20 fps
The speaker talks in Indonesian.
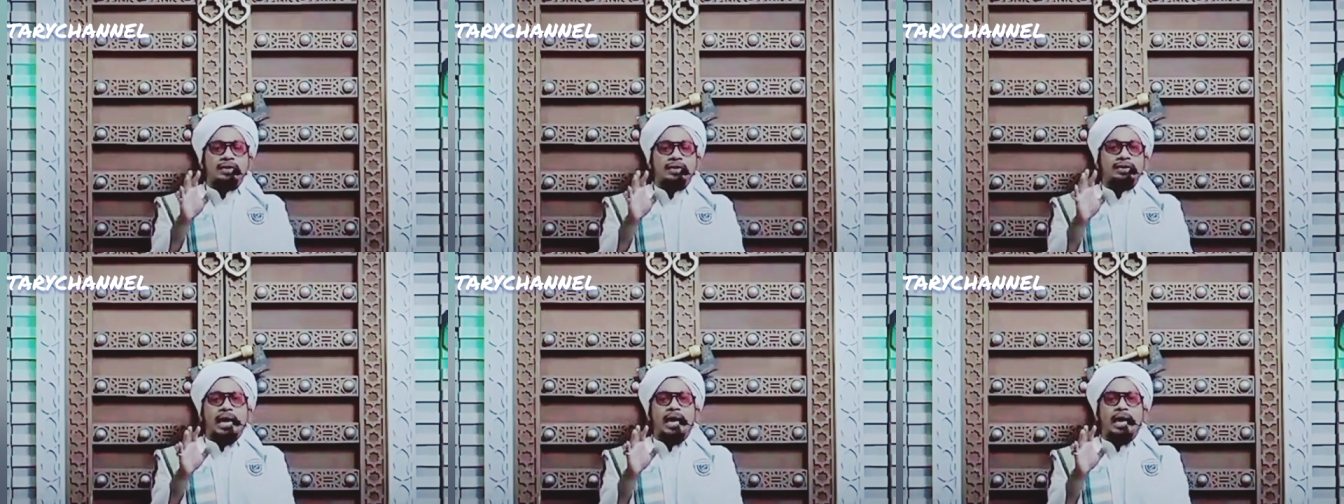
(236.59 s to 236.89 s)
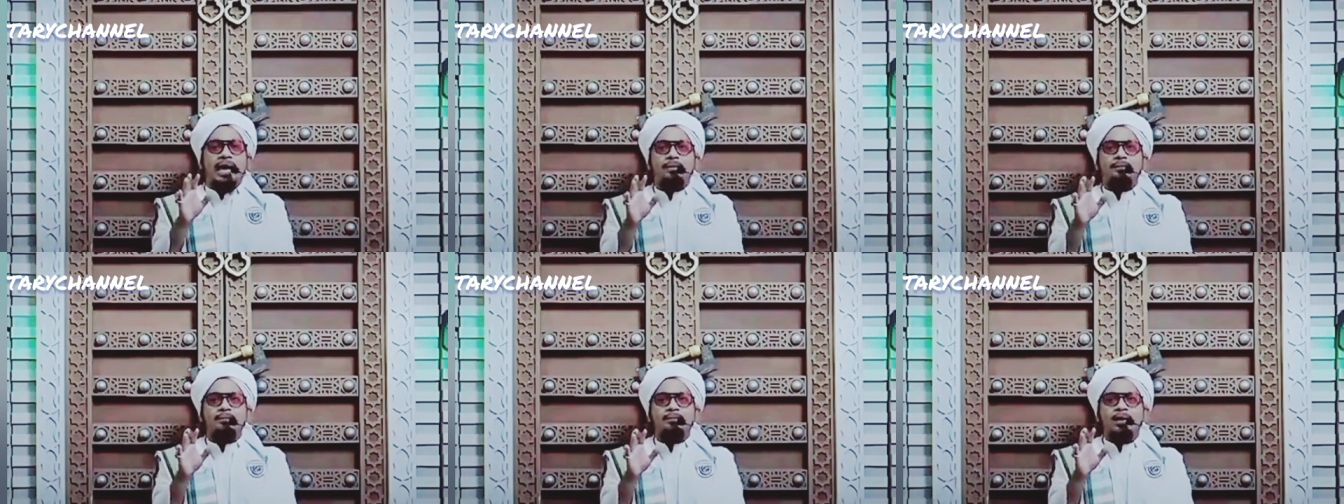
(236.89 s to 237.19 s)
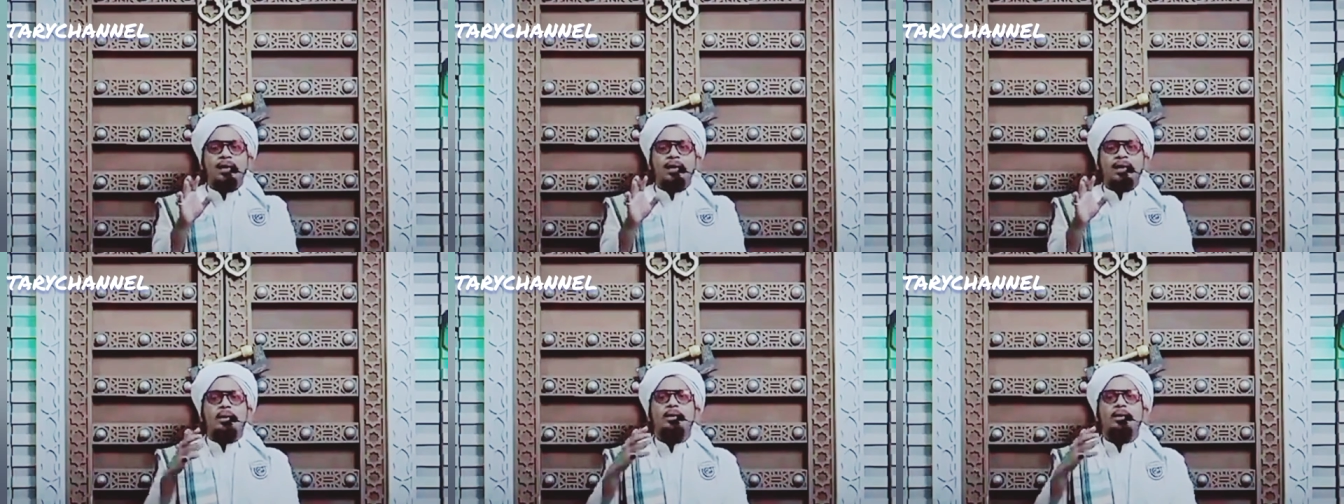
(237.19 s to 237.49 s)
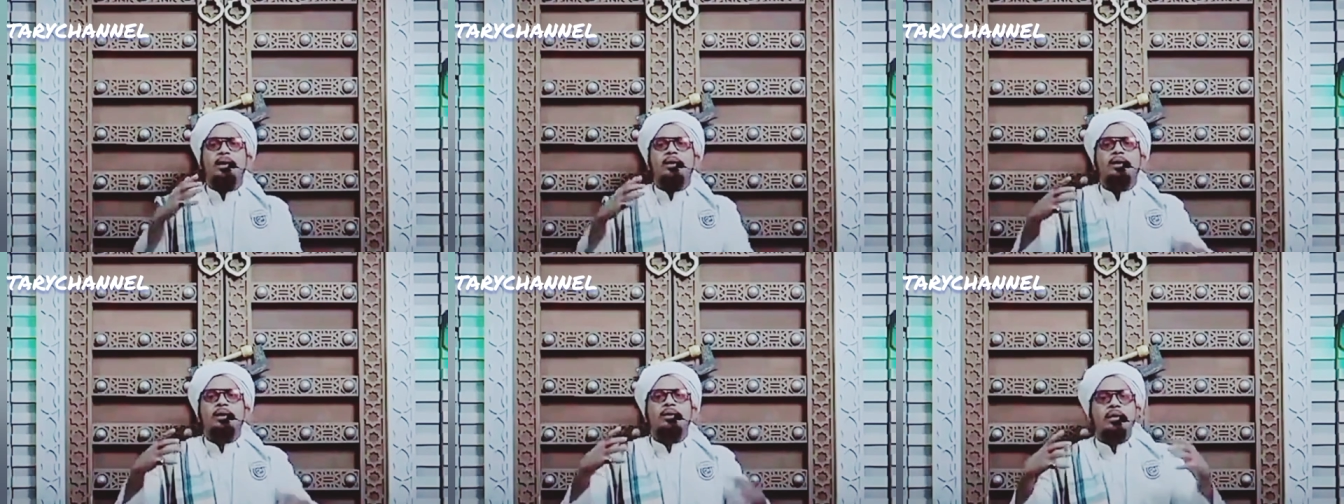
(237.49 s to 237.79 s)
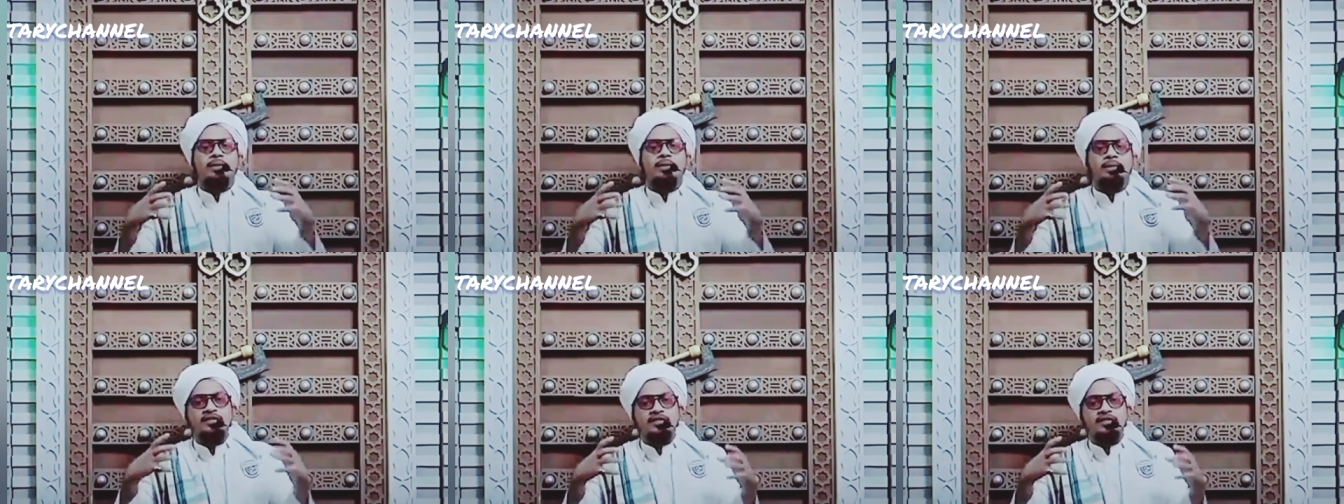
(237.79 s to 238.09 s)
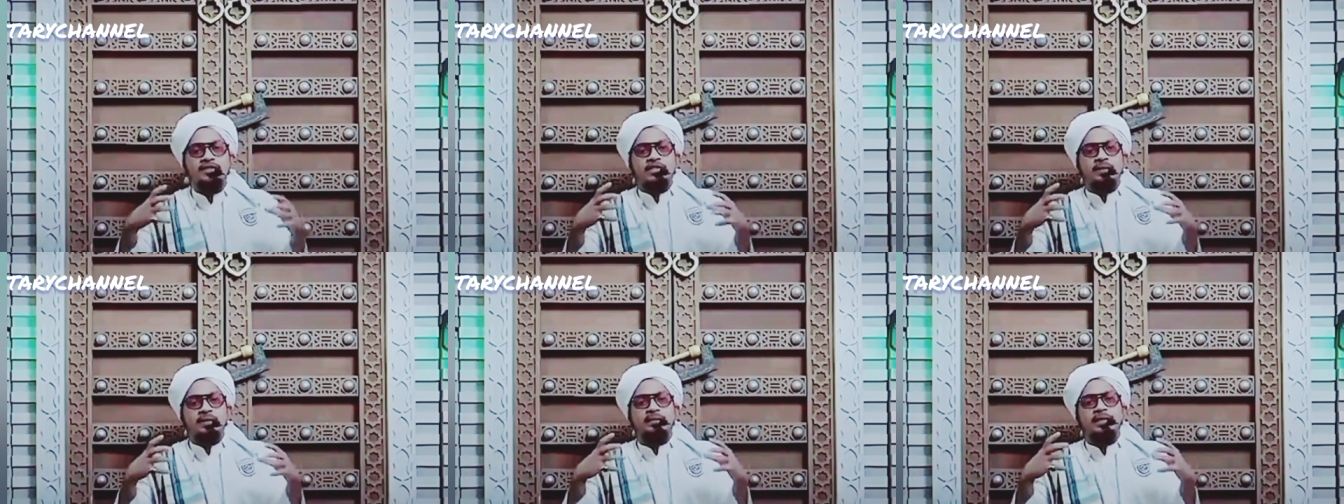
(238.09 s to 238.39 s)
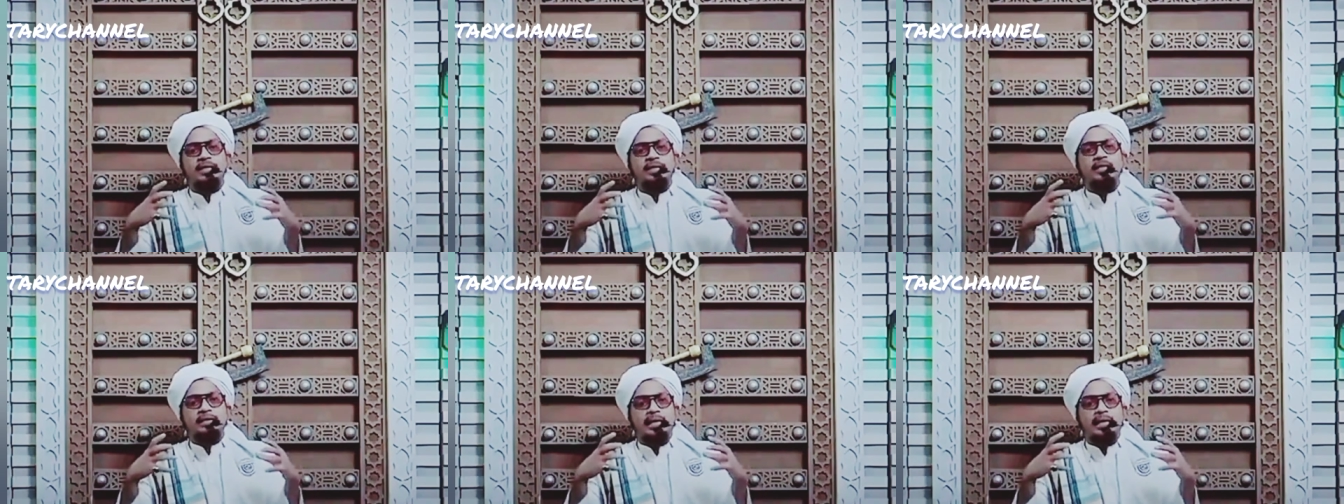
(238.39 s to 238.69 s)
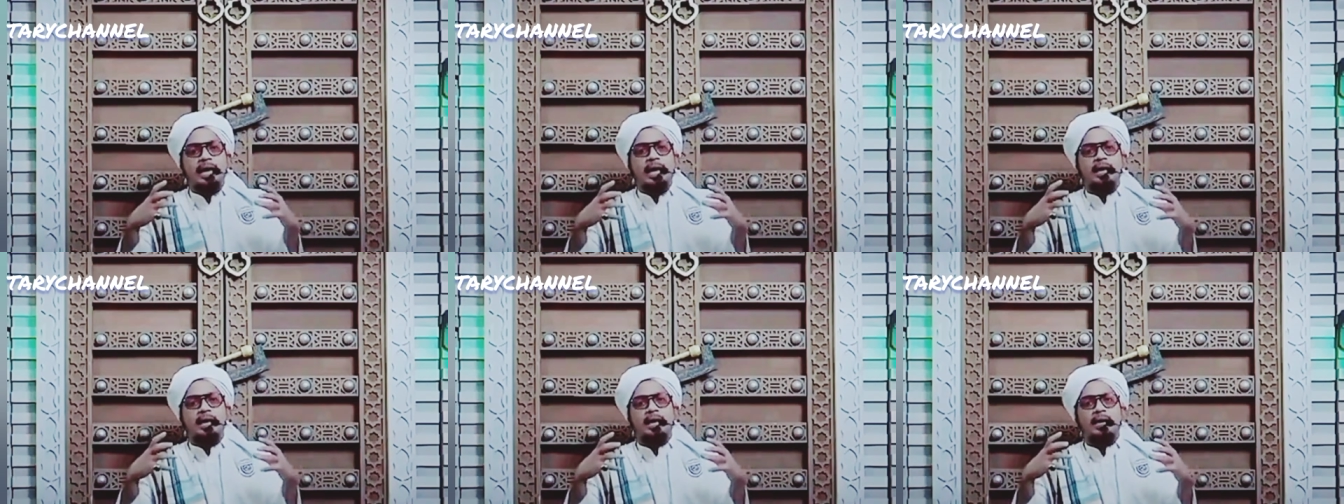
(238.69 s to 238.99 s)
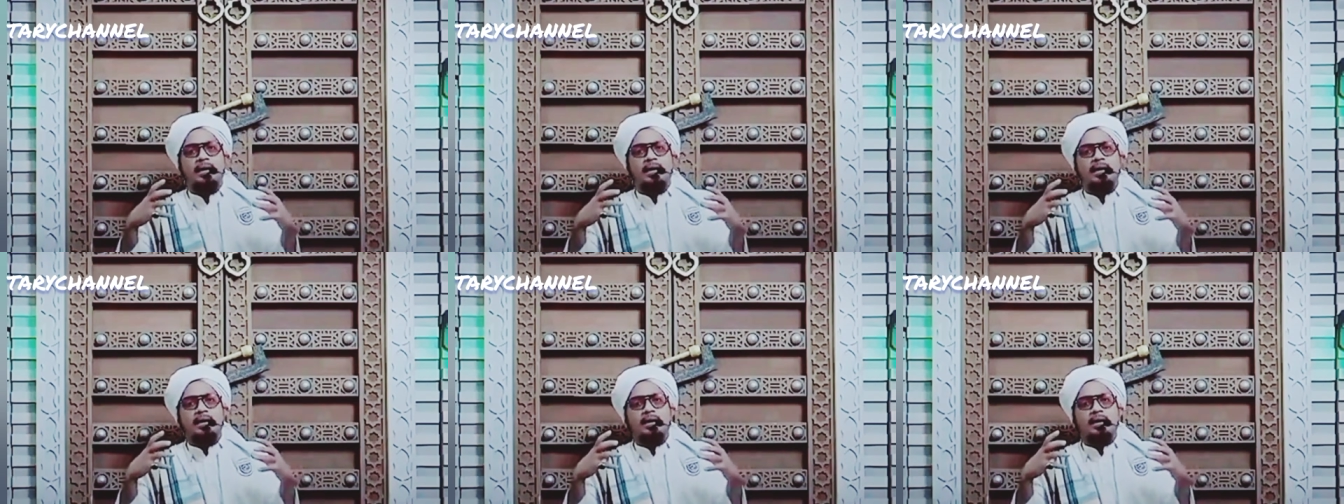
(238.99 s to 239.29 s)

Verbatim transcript: kita kalau ada orang benci sama kita